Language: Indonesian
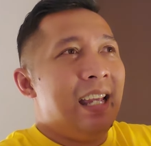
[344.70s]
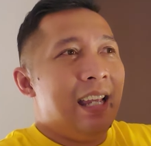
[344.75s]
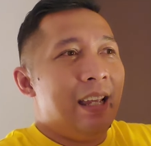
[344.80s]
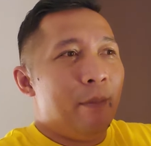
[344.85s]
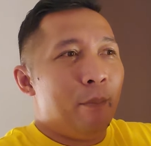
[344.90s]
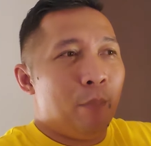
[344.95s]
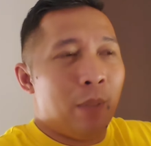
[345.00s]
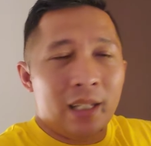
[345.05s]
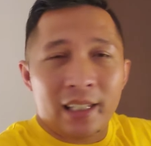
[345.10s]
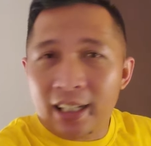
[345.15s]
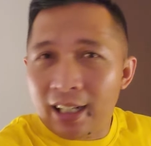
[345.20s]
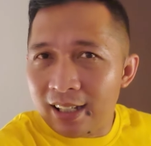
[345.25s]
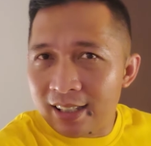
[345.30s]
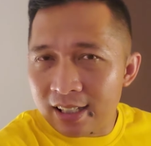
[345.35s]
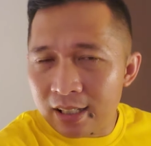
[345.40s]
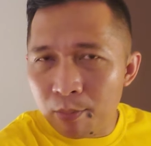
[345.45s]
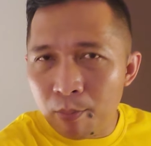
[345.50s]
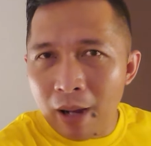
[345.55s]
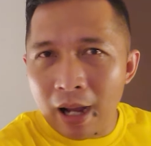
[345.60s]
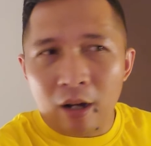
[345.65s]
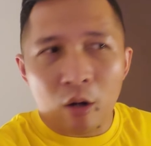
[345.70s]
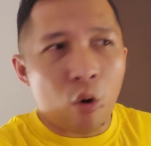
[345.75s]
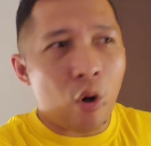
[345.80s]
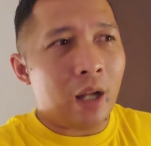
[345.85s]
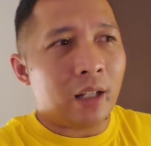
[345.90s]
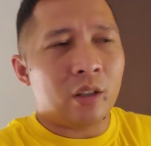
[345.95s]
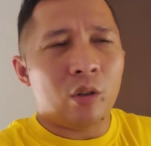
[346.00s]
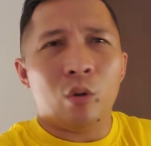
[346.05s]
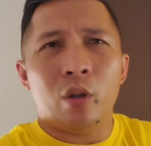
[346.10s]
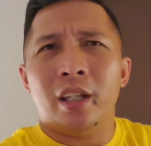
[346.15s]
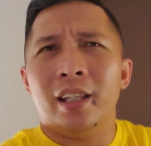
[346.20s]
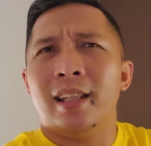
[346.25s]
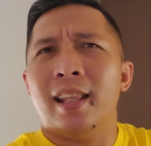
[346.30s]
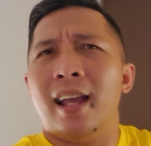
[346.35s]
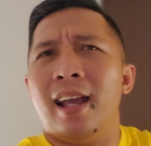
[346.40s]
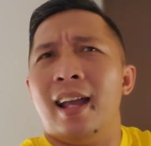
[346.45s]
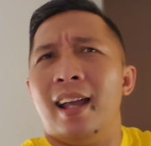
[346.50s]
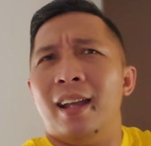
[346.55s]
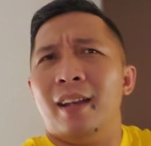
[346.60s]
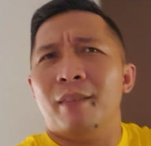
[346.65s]
belikan sembako atau
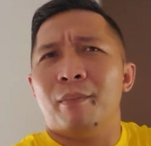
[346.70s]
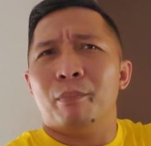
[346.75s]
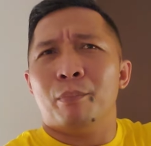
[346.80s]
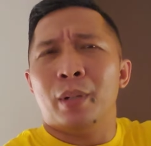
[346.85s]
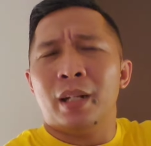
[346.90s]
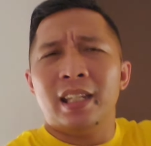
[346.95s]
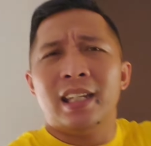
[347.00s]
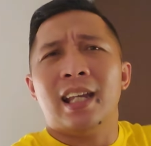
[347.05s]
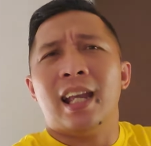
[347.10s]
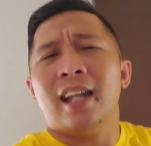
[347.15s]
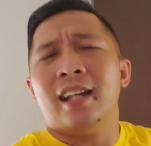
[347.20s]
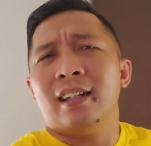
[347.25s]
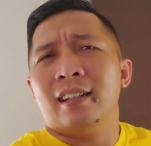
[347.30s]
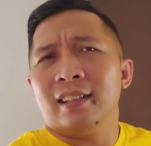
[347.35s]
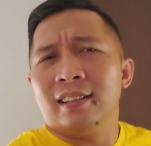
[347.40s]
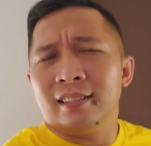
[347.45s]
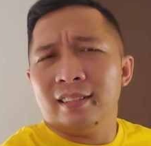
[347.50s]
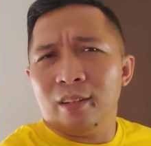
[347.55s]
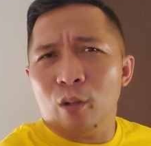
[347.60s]
kita berikan